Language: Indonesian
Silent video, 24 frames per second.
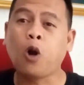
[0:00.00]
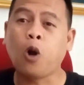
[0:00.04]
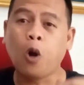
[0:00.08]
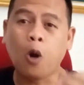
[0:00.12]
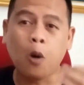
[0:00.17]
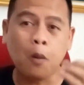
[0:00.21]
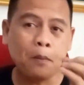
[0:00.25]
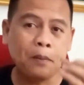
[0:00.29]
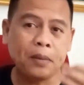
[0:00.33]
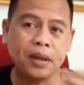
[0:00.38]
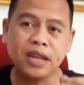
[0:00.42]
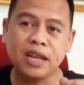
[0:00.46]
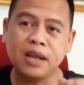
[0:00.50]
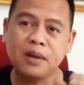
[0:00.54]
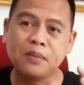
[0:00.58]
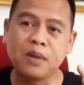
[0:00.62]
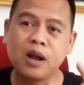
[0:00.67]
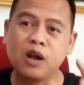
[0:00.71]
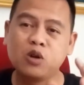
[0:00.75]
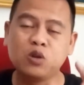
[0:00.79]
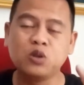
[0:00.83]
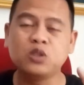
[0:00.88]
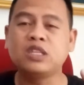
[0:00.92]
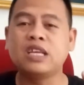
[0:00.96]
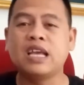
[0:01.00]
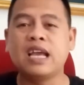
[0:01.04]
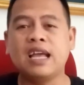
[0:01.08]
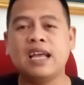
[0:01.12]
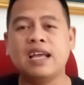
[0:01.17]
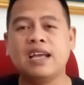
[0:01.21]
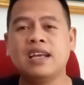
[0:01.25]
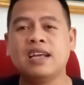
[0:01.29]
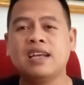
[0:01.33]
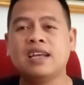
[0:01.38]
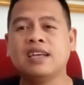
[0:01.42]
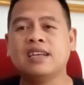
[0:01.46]
komen yang bagus
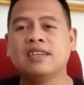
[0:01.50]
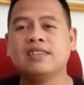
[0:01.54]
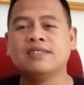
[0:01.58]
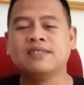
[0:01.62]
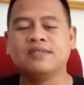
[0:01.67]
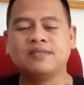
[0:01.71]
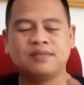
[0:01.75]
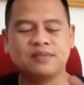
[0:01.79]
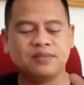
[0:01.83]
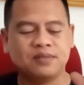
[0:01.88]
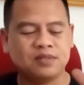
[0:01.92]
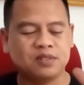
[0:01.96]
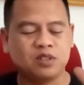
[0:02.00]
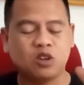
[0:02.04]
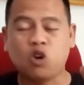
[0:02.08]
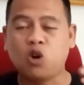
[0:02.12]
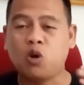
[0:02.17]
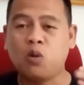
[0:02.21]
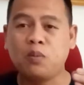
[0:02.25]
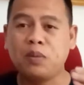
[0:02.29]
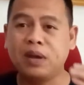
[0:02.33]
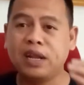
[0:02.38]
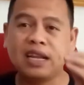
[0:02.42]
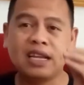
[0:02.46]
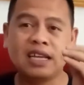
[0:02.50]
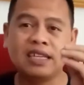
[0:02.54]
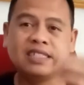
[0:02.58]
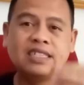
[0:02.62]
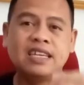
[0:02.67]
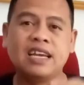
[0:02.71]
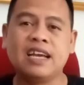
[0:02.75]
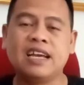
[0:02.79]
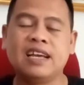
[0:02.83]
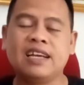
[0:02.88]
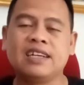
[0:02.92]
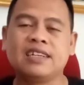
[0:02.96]
ya komen
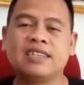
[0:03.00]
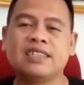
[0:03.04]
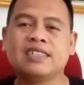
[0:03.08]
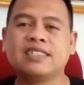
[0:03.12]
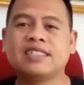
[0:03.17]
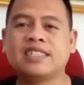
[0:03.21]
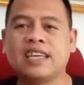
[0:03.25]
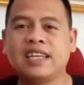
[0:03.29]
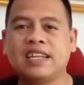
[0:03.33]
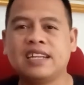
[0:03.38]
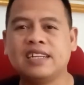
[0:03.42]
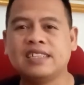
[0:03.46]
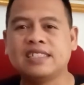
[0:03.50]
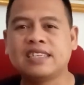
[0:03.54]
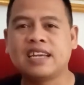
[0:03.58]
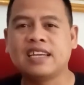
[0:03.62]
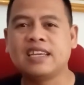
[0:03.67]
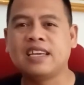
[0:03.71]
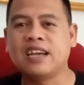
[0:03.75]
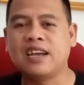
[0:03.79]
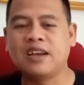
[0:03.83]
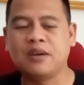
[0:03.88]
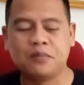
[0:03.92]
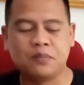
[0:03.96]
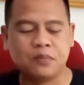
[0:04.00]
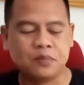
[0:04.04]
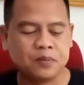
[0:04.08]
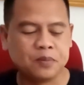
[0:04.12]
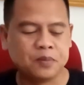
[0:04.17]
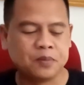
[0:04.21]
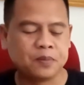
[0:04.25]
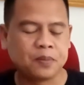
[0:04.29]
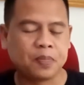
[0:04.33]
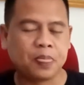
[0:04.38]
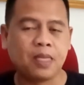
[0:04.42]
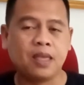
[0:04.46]
aja ke channel saya
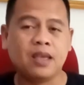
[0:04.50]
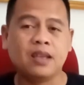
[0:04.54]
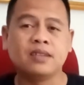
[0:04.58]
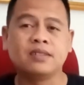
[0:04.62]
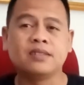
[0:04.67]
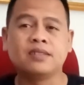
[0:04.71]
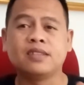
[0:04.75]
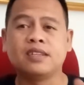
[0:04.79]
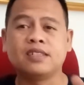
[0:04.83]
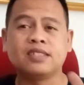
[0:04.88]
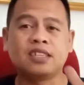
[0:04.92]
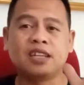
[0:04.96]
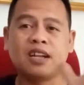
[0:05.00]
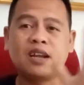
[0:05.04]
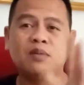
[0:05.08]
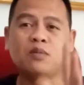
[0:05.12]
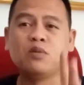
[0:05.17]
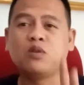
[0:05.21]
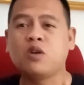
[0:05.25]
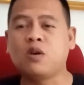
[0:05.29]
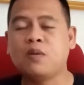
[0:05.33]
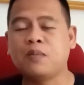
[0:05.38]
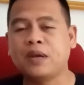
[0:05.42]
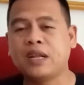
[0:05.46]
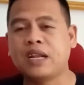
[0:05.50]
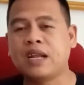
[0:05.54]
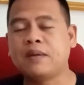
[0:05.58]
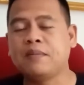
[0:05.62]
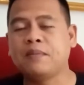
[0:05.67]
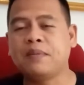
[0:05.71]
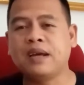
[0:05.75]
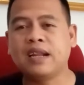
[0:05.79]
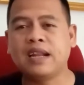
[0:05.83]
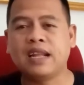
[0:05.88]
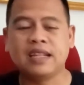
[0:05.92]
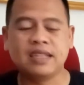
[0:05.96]
terserah mau komen
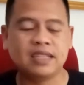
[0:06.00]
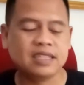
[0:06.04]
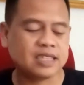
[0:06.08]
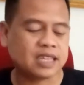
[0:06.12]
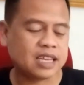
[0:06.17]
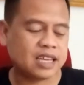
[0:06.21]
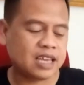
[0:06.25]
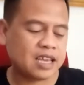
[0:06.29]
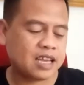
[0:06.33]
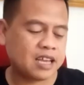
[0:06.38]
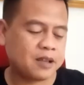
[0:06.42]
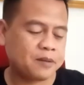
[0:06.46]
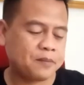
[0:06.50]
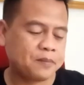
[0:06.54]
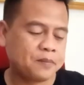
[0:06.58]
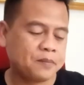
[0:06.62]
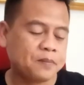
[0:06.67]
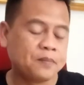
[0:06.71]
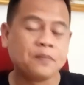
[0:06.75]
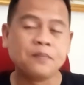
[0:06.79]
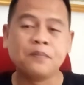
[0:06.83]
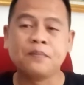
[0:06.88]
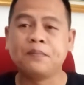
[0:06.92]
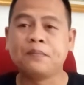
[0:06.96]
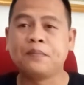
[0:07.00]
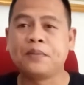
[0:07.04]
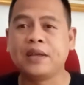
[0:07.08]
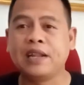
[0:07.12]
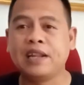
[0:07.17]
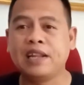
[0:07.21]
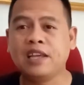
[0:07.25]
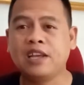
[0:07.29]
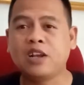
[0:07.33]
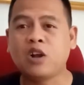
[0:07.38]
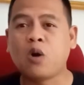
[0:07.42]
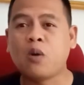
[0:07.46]
apa nanti saya
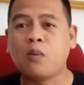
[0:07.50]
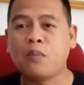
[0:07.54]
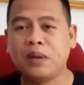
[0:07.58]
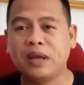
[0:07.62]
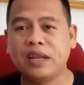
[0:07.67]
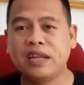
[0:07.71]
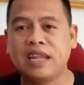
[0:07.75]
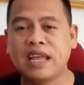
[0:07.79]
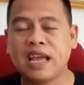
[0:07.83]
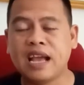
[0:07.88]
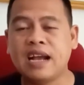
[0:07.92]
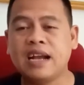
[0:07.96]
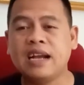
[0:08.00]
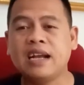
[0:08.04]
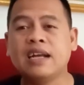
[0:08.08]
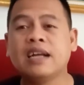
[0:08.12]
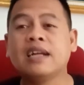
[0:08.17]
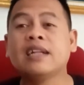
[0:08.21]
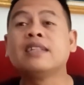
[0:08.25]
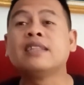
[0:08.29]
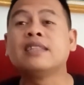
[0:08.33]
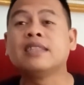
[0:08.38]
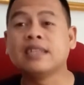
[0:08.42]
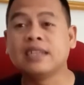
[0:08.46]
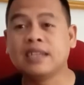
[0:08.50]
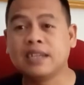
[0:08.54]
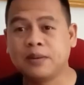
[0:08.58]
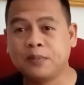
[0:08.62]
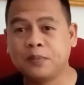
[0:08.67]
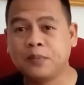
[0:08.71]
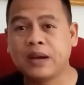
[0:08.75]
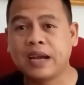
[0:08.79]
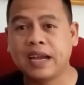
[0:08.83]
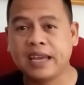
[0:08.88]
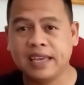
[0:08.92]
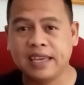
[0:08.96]
pilih komen yang
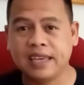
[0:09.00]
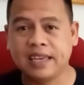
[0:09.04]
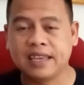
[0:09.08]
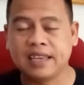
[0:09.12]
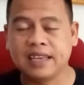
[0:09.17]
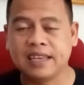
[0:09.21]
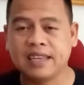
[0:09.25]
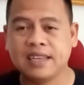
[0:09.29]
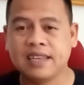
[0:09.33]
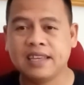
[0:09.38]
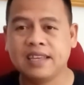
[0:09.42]
terbaik